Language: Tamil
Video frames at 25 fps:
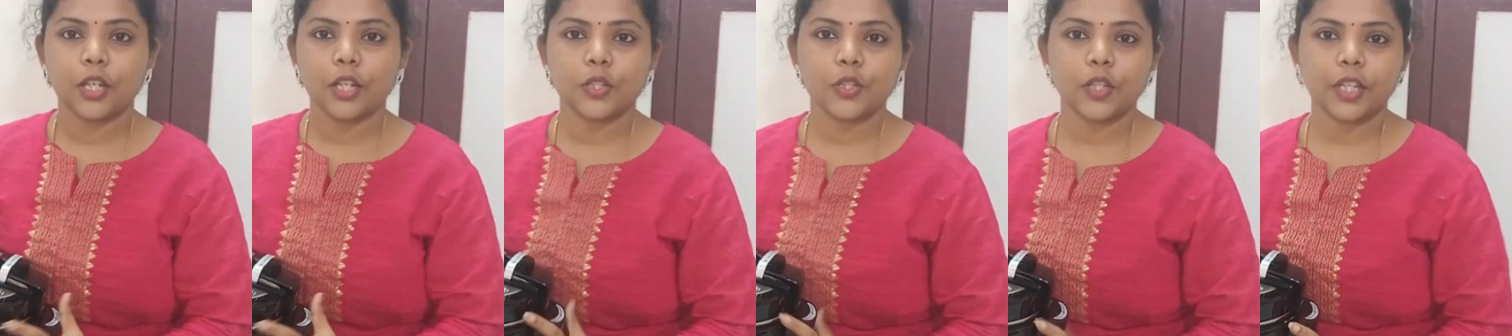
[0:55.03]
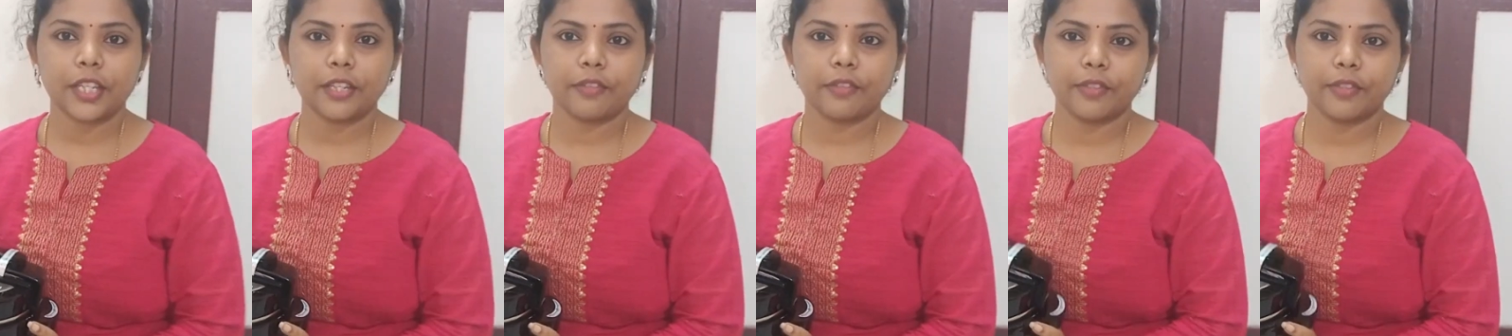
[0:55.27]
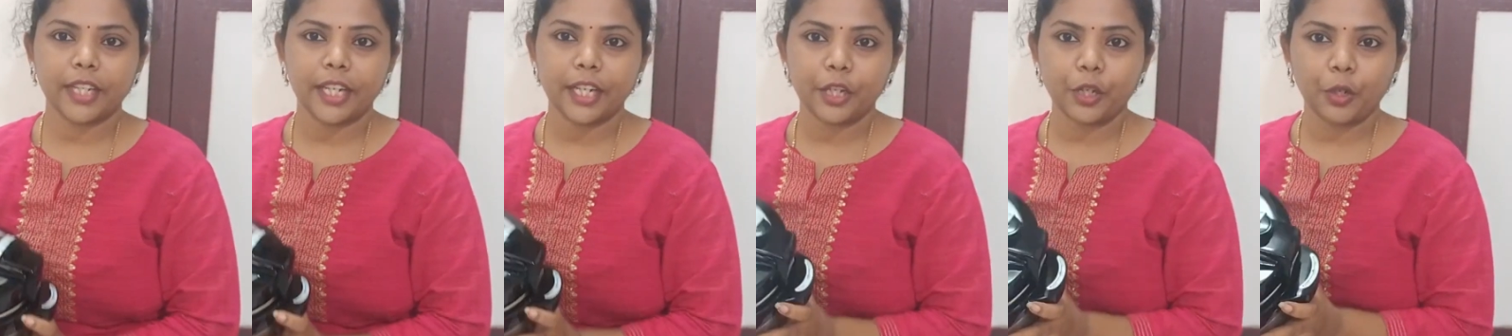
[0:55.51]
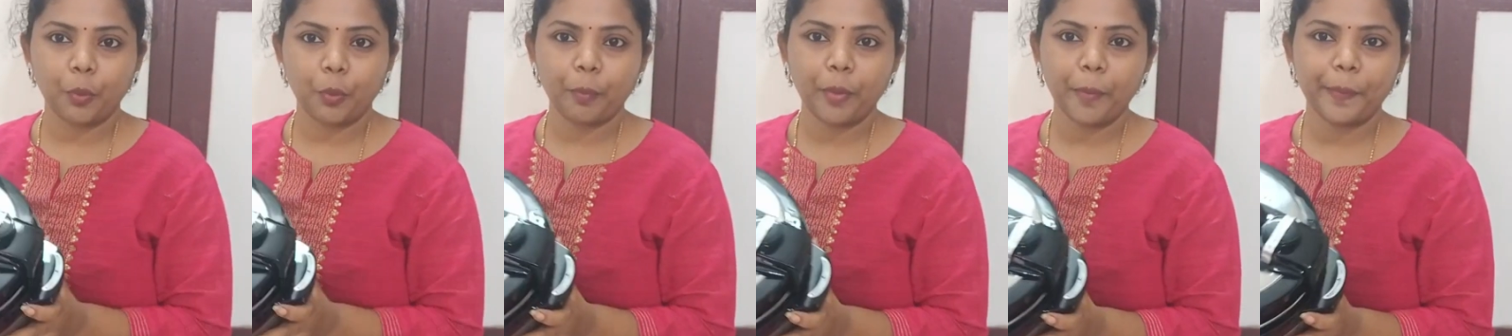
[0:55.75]
ஸோ இது வந்து
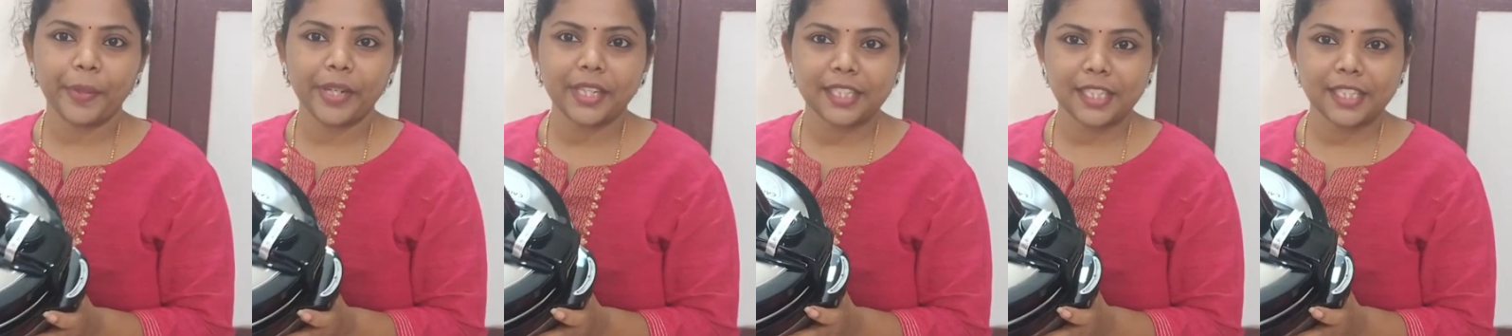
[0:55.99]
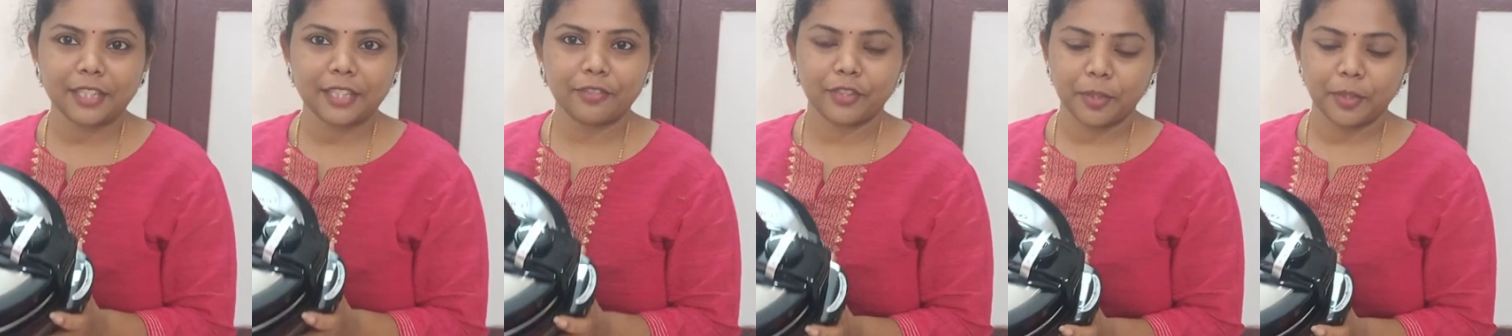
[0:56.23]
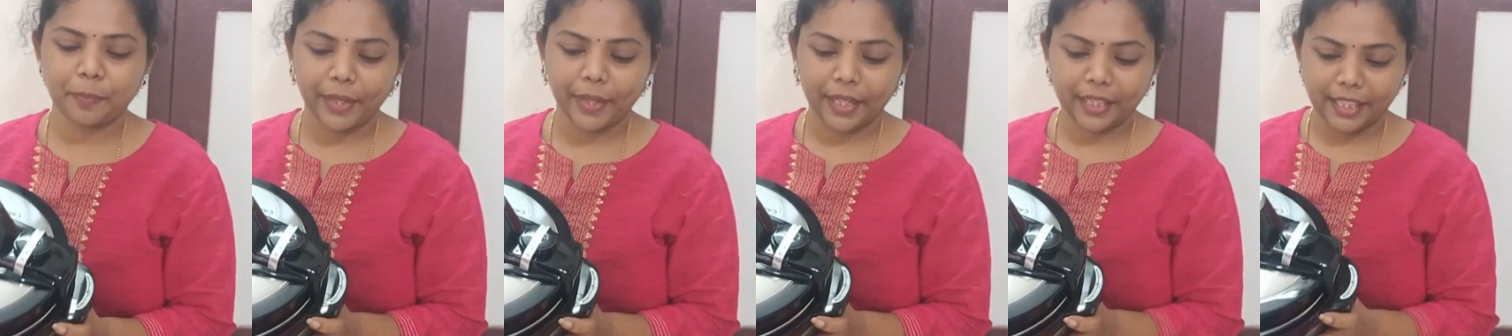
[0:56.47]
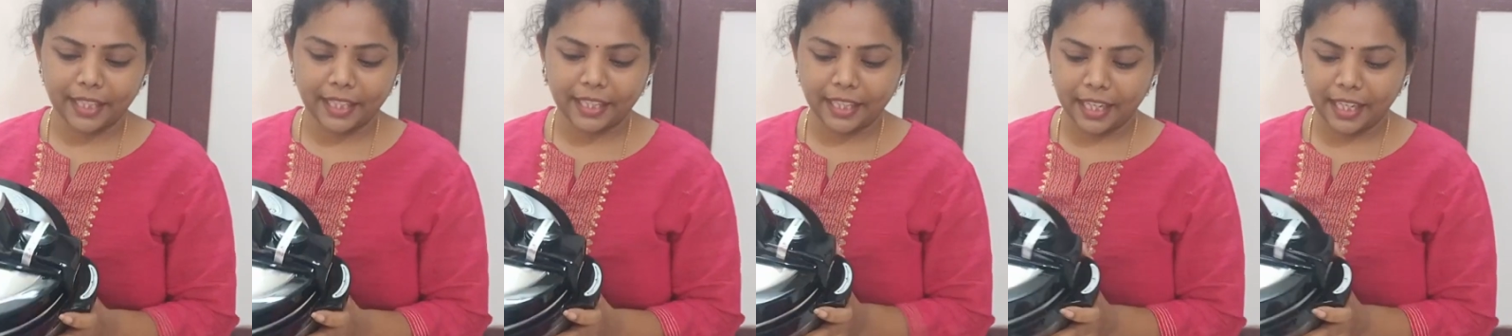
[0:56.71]
எனக்கு ரொம்ப பிடிச்சது வந்து
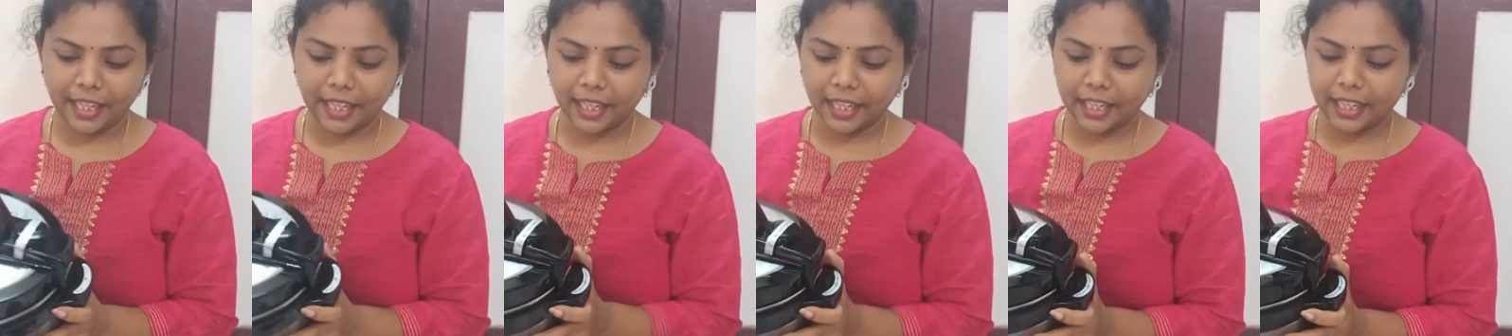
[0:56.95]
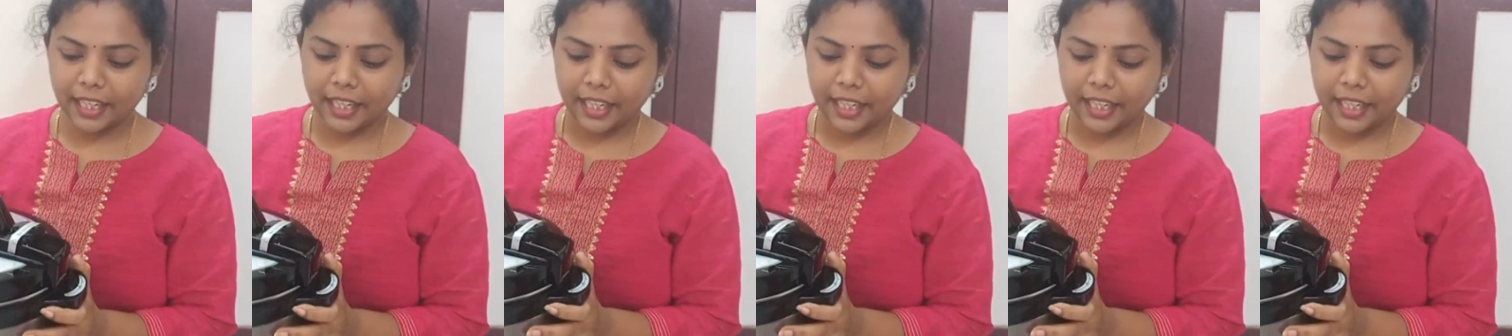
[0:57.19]
பார்த்தீங்கன்னா